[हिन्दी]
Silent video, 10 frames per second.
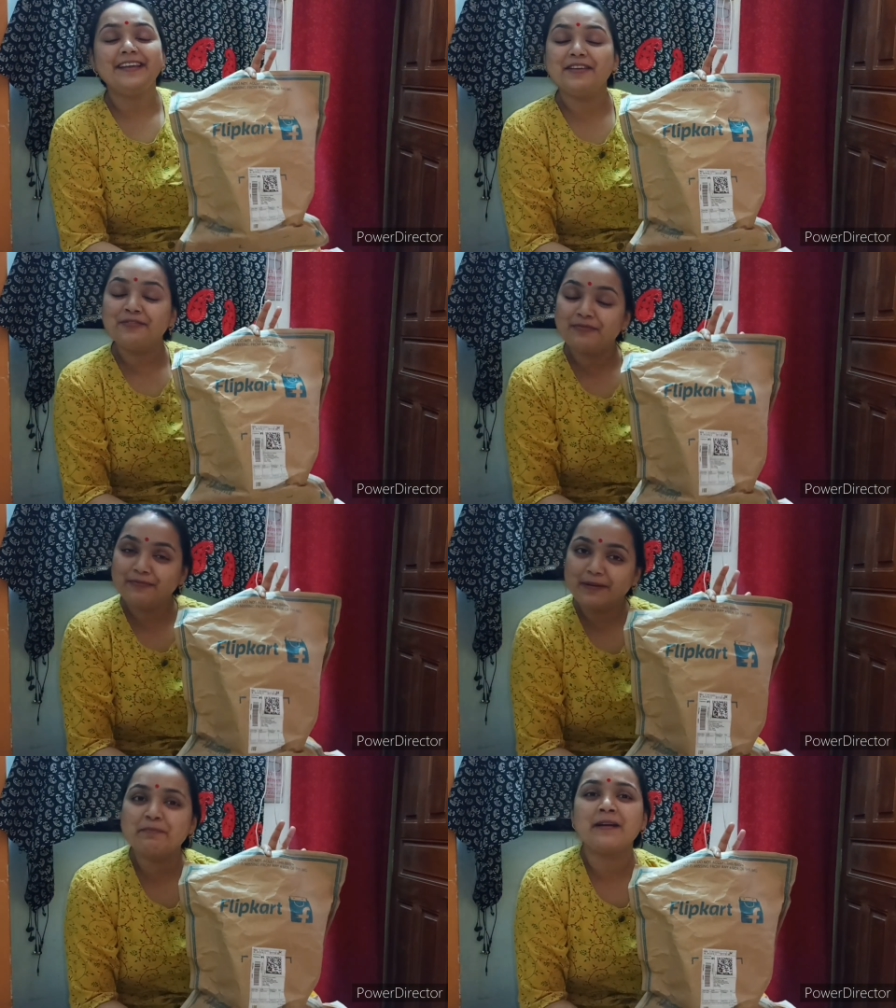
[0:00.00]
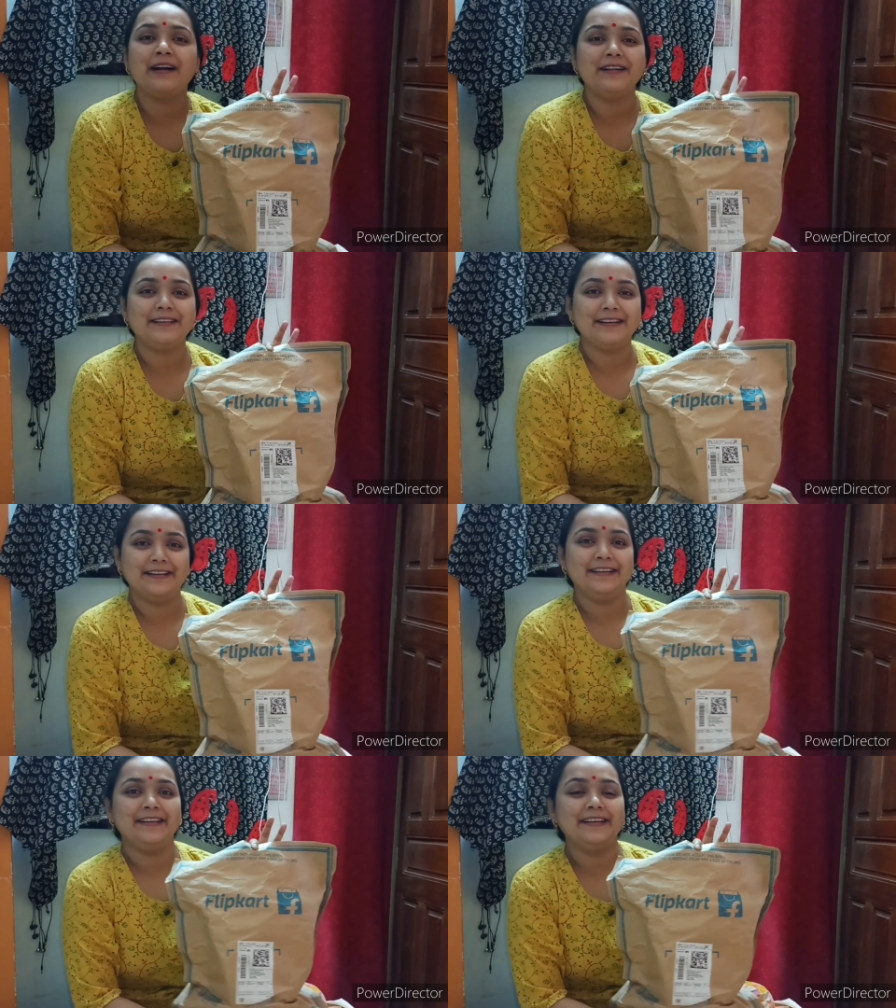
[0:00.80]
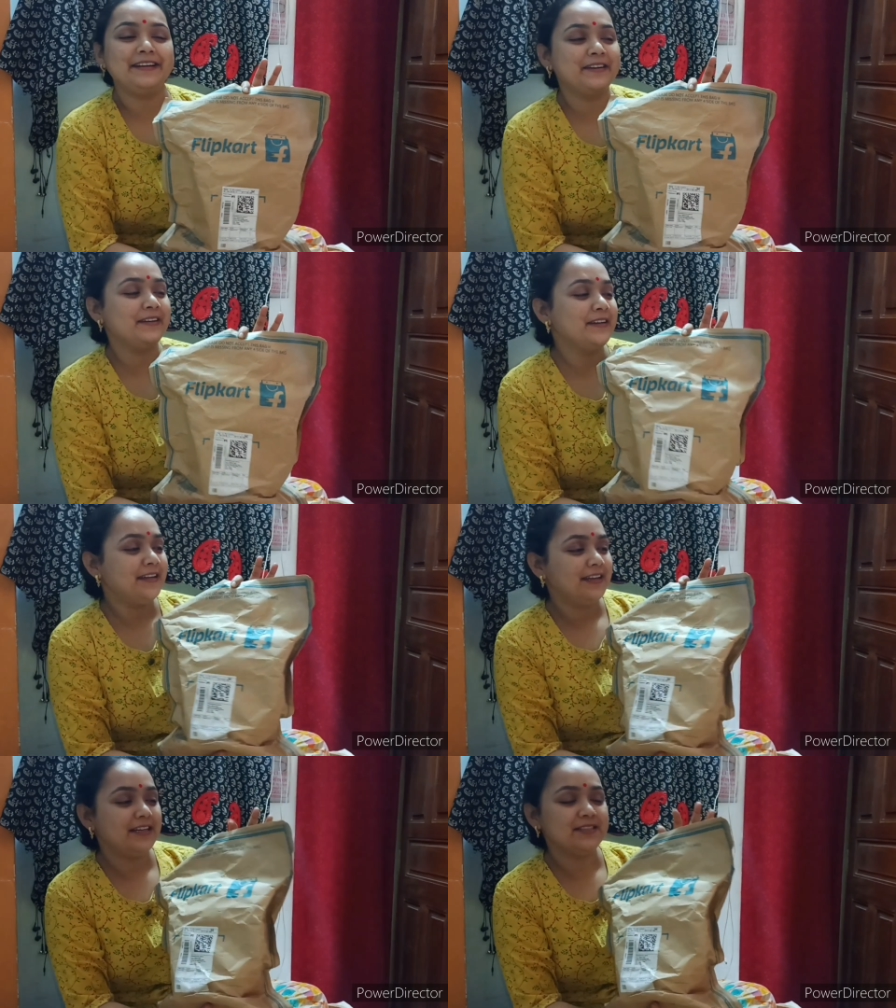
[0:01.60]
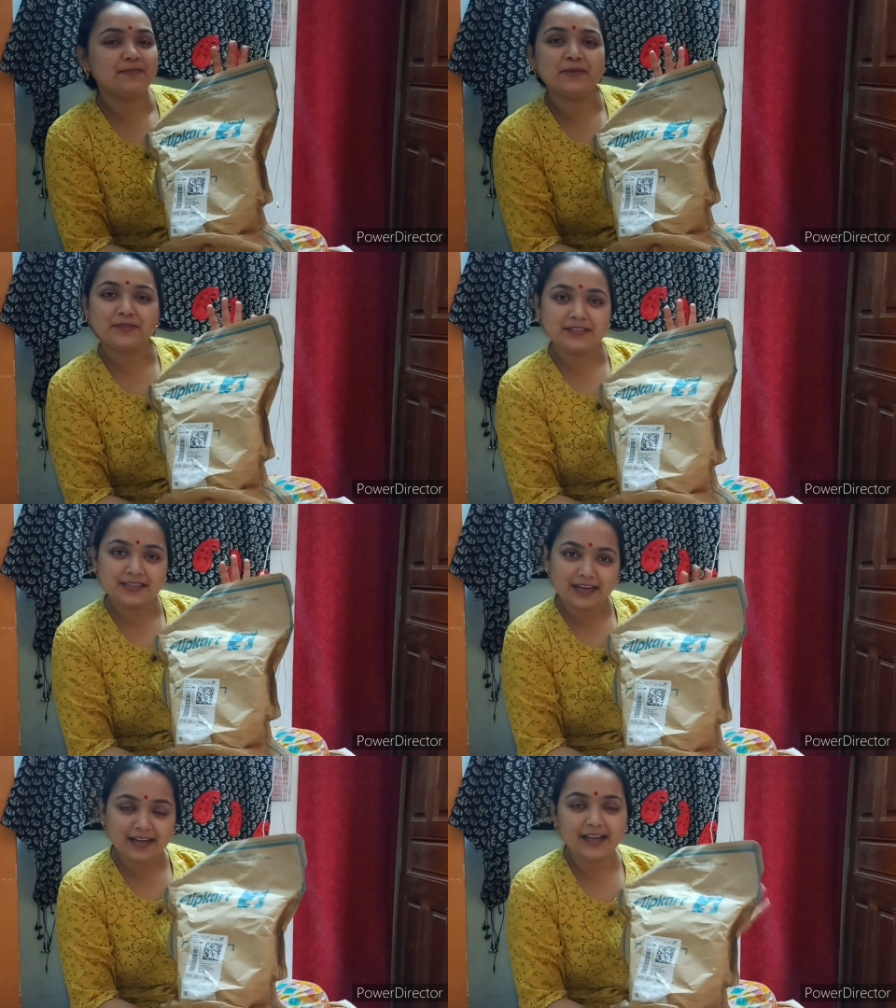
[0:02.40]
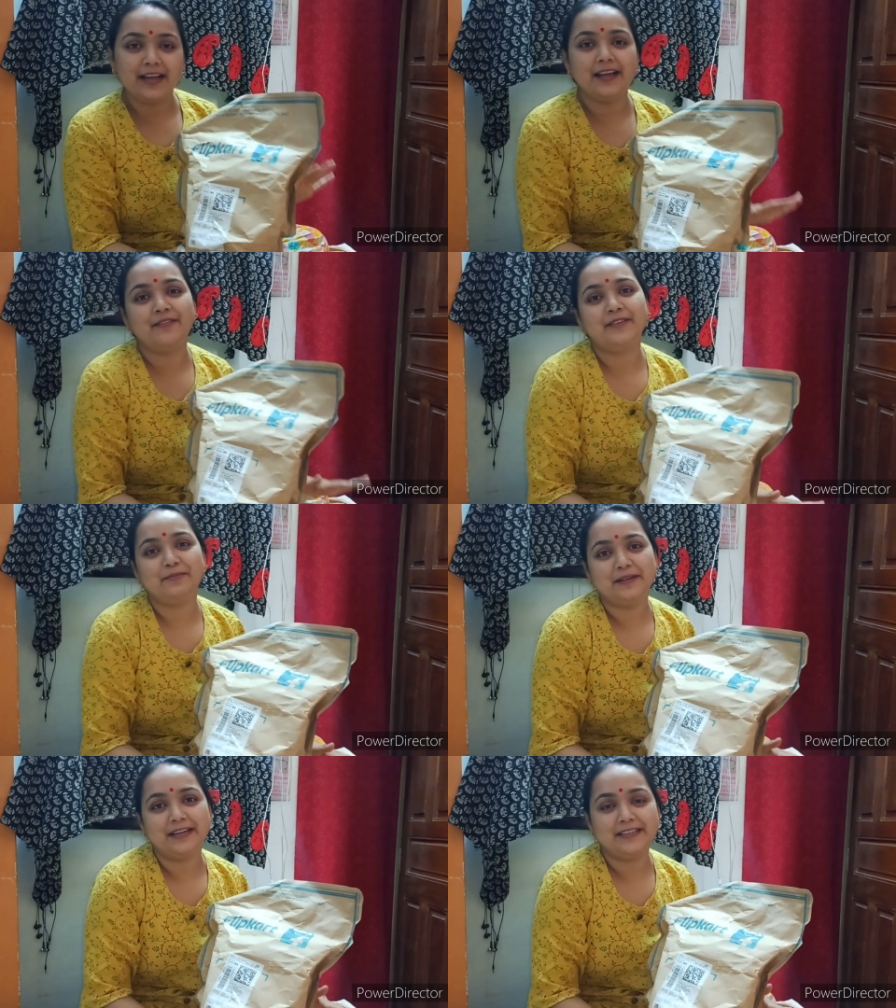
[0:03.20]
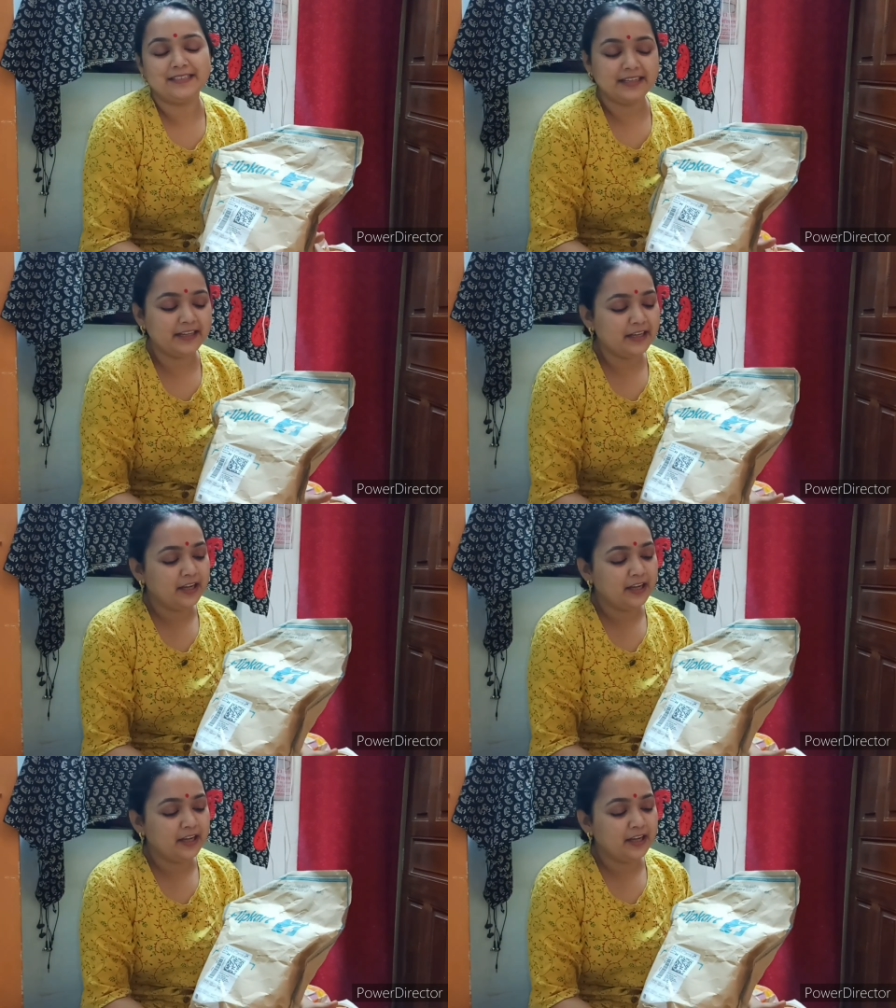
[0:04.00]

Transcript: ये फ्लिपकार्ट का है ना इसमें कुछ आया है फ्लिपकार्ट से